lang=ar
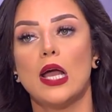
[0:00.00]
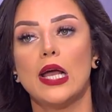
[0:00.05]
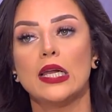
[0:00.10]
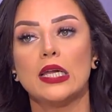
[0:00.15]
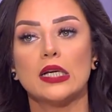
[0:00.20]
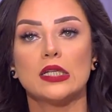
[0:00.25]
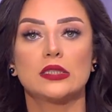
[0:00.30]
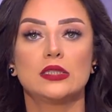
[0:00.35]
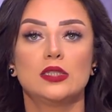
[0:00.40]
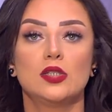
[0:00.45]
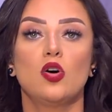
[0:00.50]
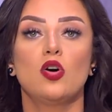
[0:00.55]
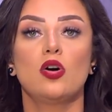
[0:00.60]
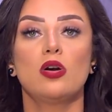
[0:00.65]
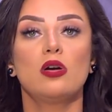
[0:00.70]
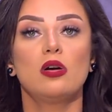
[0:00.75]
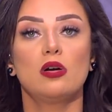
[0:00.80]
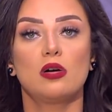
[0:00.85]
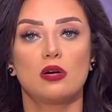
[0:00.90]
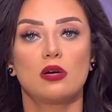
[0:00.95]

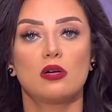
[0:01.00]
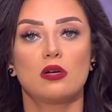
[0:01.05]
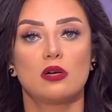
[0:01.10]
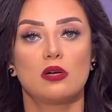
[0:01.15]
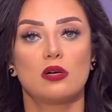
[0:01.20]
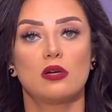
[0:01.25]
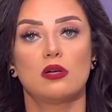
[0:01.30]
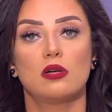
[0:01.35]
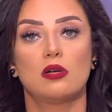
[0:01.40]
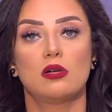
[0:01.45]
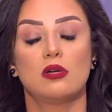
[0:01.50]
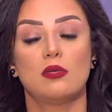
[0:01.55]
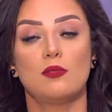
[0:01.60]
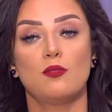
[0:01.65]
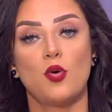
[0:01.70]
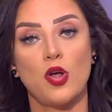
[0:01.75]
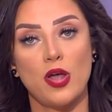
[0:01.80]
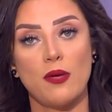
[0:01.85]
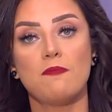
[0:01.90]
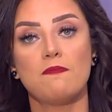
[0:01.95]
الاختيار
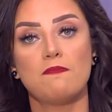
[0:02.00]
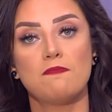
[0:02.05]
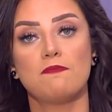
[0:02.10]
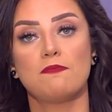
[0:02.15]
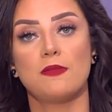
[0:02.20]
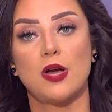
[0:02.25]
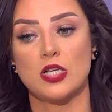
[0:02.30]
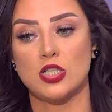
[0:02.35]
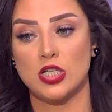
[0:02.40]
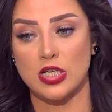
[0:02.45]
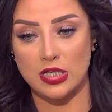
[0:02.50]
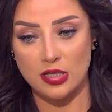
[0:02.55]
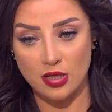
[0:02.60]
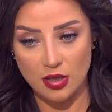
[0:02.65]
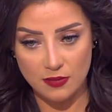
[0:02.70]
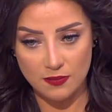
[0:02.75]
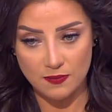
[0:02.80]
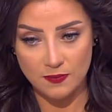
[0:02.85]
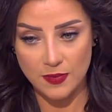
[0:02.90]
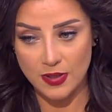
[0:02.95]
مهم عشان
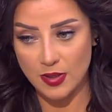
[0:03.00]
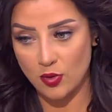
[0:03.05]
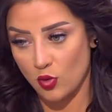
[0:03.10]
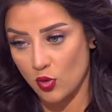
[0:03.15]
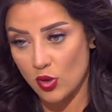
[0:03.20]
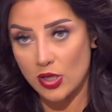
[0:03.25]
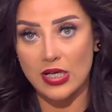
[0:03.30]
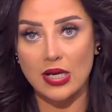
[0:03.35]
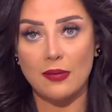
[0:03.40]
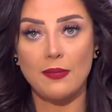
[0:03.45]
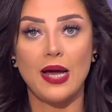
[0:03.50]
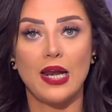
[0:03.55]
كده كل كام